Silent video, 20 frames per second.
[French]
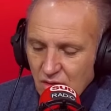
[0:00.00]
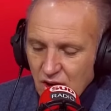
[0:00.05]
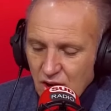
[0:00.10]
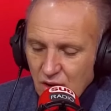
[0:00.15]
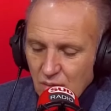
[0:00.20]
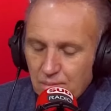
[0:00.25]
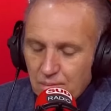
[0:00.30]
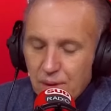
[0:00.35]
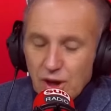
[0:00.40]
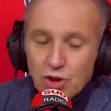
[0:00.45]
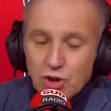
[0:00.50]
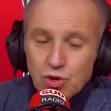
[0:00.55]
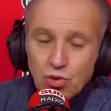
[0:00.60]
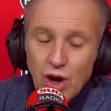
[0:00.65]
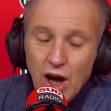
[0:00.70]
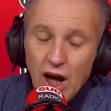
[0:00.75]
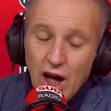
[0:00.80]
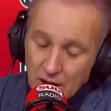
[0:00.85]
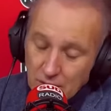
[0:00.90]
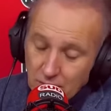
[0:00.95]
Oui, pas tout.
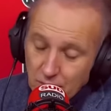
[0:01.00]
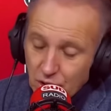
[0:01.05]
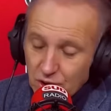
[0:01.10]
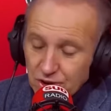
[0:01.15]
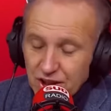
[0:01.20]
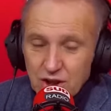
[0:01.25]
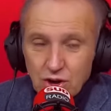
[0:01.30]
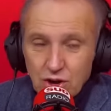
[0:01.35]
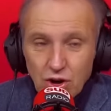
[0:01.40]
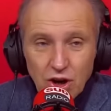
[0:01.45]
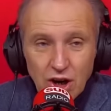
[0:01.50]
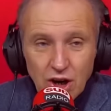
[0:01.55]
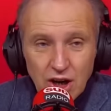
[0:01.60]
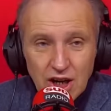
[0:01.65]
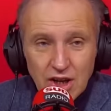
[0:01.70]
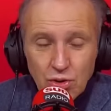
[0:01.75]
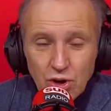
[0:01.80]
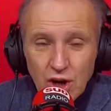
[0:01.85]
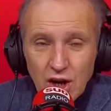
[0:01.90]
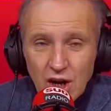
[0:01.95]
Ah, bon, d'accord,
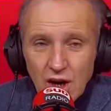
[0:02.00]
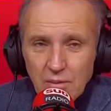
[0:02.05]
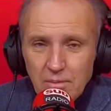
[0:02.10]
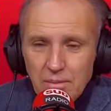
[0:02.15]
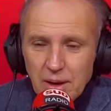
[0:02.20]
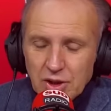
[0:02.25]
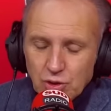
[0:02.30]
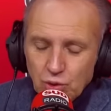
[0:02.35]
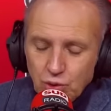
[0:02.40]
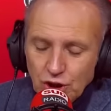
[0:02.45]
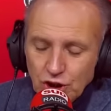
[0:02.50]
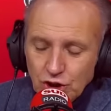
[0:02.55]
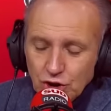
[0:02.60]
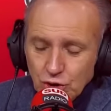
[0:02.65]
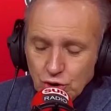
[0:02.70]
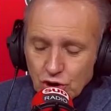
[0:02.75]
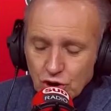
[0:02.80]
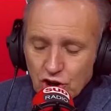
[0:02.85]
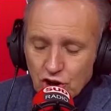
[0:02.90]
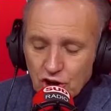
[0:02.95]
les deux. Pas tous les
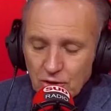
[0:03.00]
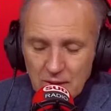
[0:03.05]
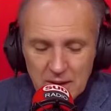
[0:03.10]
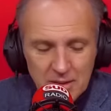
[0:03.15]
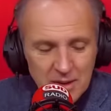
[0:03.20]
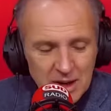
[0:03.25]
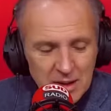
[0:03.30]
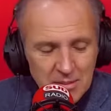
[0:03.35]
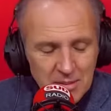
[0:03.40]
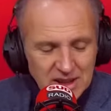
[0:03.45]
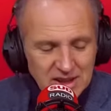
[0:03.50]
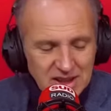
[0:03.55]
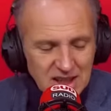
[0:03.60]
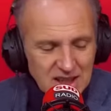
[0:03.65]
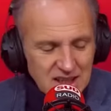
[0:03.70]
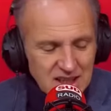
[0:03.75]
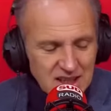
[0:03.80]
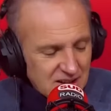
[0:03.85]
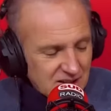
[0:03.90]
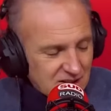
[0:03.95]
jours quand même la
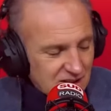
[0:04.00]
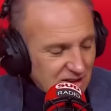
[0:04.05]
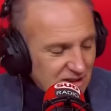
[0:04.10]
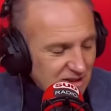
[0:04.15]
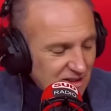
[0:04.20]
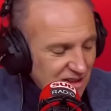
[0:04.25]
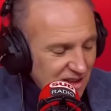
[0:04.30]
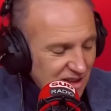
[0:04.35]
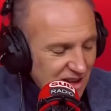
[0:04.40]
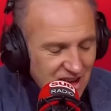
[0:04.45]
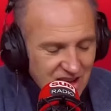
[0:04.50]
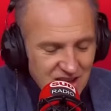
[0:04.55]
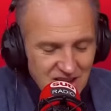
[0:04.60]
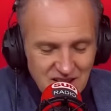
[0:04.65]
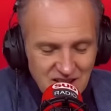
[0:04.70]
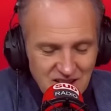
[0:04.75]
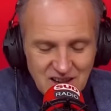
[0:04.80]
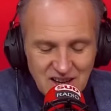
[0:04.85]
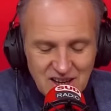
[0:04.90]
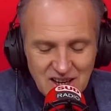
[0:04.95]
Marseillaise
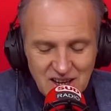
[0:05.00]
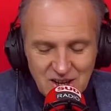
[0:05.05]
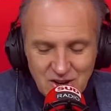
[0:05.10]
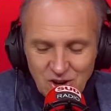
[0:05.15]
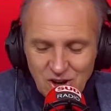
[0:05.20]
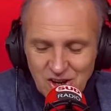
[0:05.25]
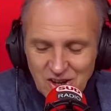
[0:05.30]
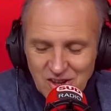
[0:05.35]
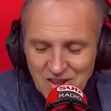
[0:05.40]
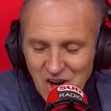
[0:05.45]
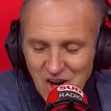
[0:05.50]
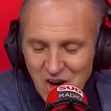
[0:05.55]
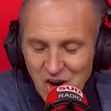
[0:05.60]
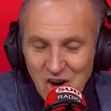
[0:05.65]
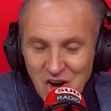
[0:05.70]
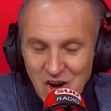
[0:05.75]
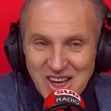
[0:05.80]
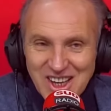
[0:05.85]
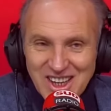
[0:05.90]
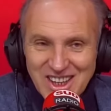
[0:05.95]
à l'école. Non